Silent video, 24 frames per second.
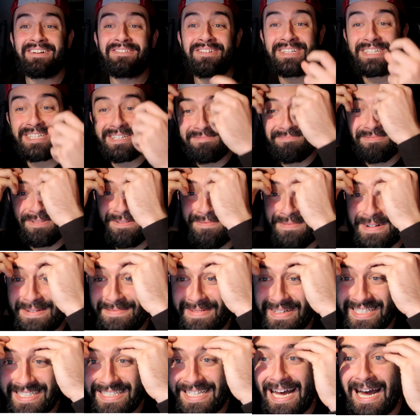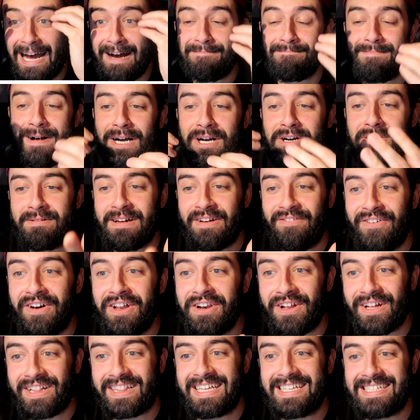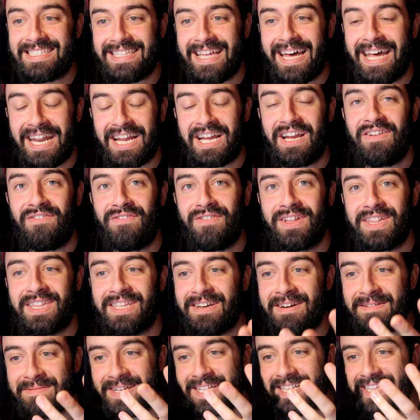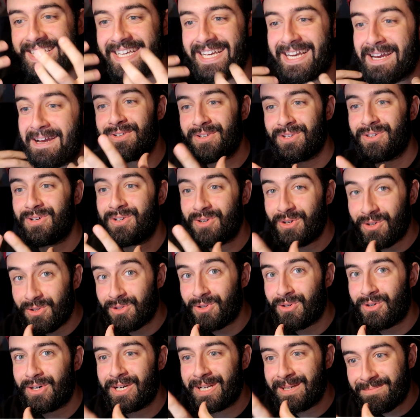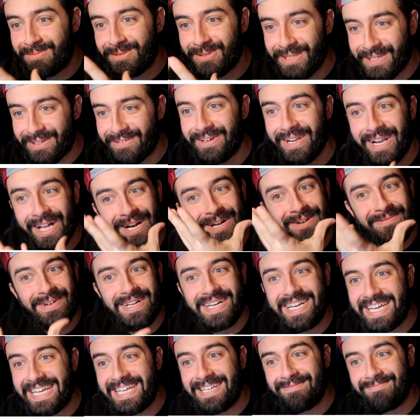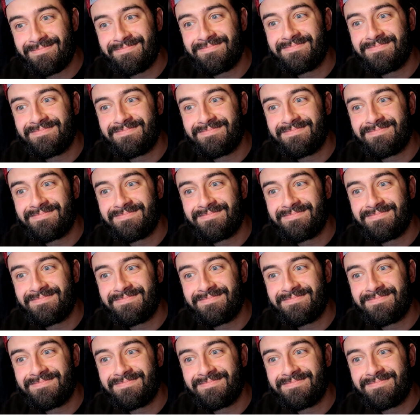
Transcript: E quindi il problema sta, ma come fanno a testare che effettivamente non odori più di quella roba lì?